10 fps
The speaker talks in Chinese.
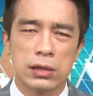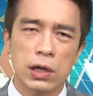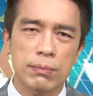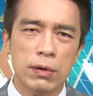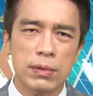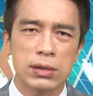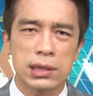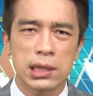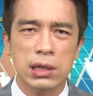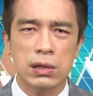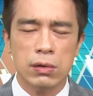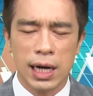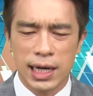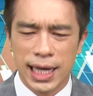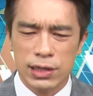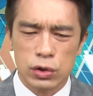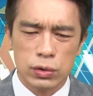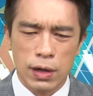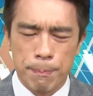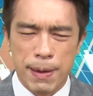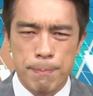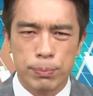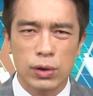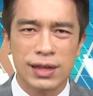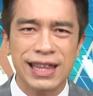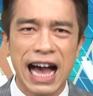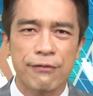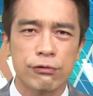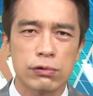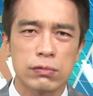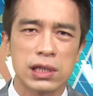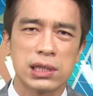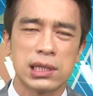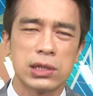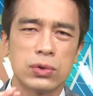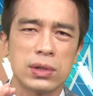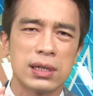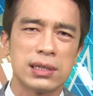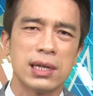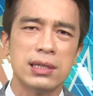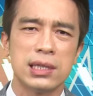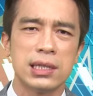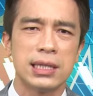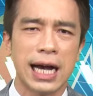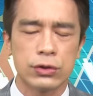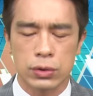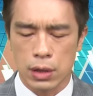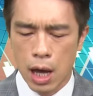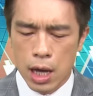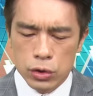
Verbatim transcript: 通膨没有失控的话，联准会并不会大幅度的持续的升息下去。